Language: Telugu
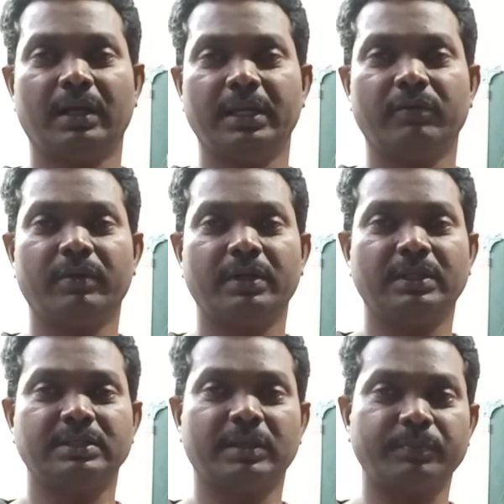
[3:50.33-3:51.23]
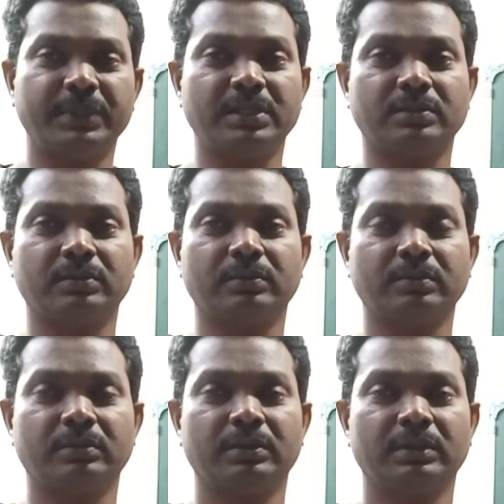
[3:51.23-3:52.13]
అనేటువంటి సబ్జెక్ట్స్
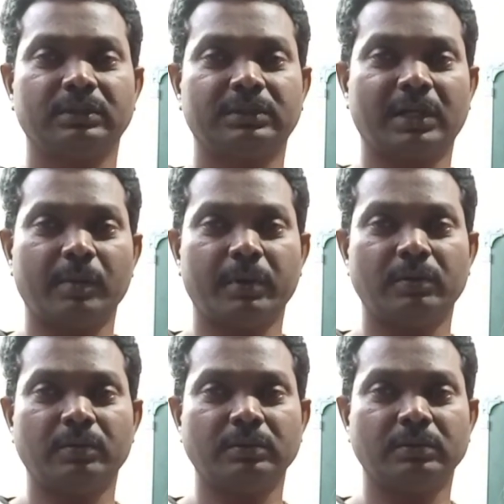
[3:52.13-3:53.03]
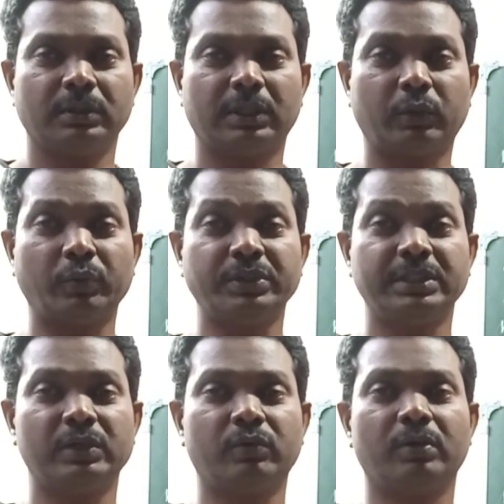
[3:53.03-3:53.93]
గ్రామర్లో
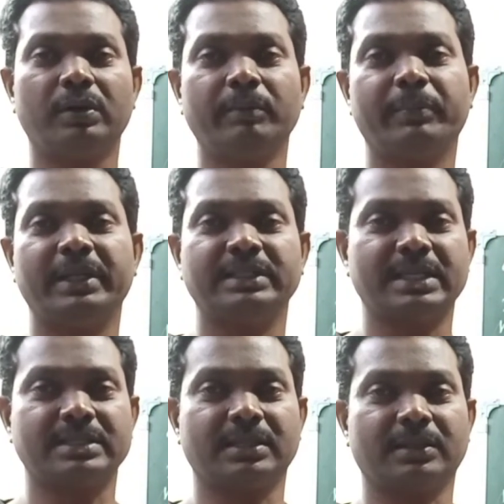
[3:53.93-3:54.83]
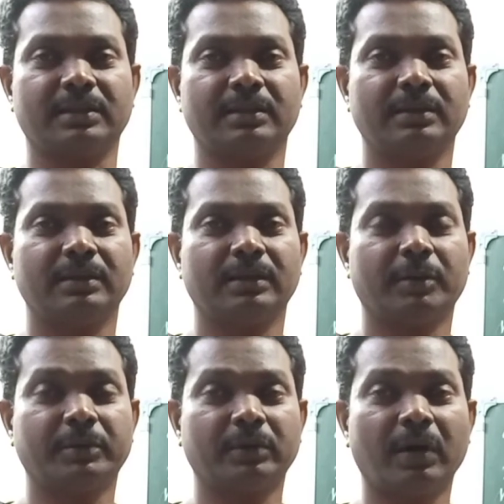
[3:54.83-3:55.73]
క్రూషియల్ రోల్ని ప్లే చేస్తాయి
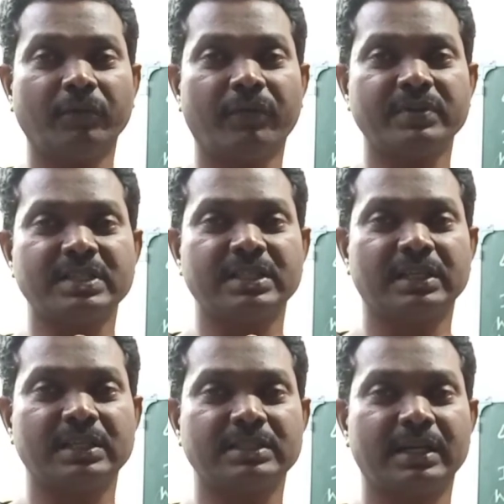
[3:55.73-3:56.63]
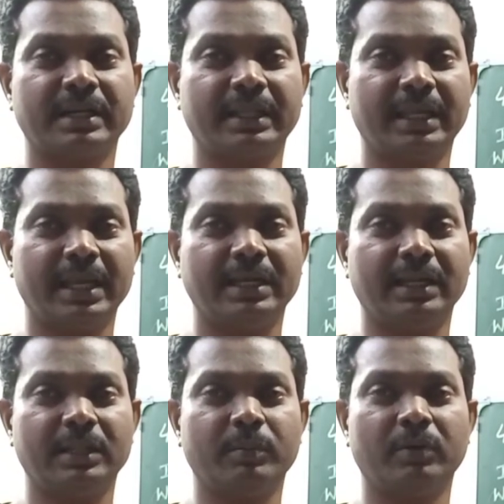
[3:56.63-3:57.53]
కాబట్టి థర్డ్ పర్సన్ సింగులర్స్ అంటే ఏంటి
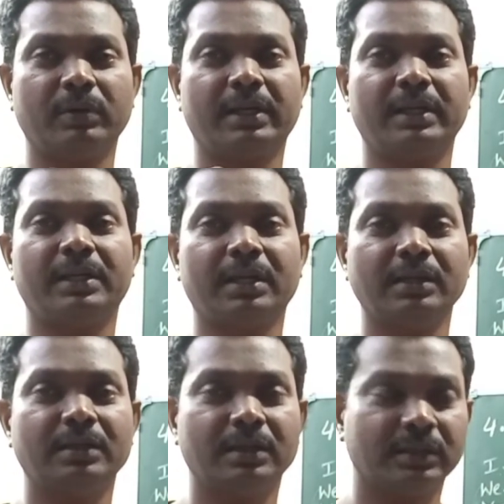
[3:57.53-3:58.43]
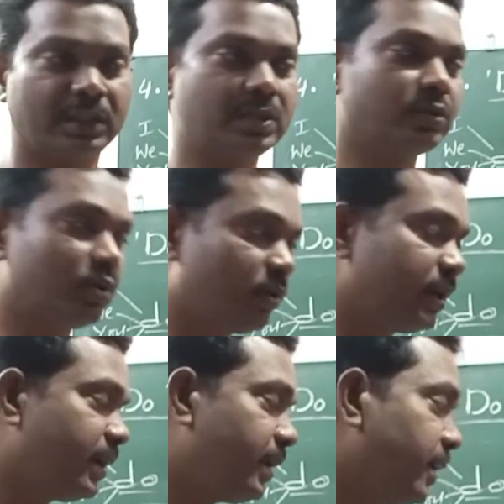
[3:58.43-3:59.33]
అనేది మనం క్లియర్గా తెలుసుకొని
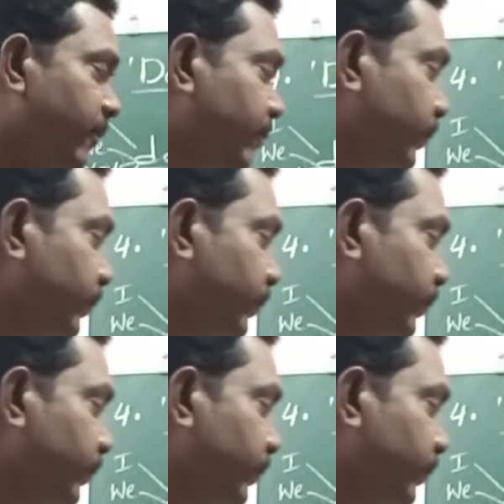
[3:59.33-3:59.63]
ఉండాలి